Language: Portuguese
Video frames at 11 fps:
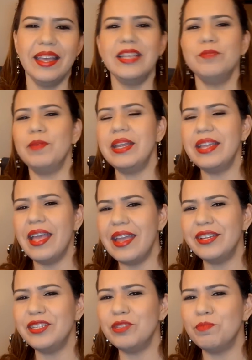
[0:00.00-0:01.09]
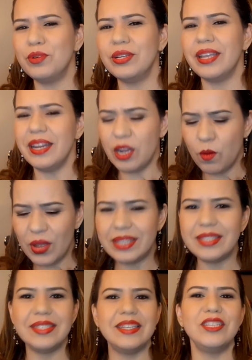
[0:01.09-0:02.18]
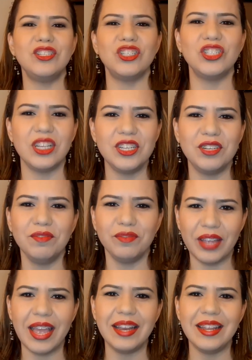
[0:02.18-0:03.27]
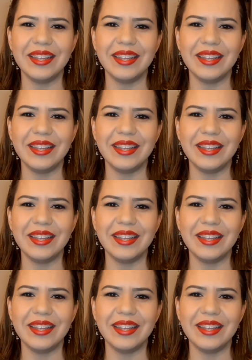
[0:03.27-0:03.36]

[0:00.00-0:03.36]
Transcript: Experientes porque não existe gente velha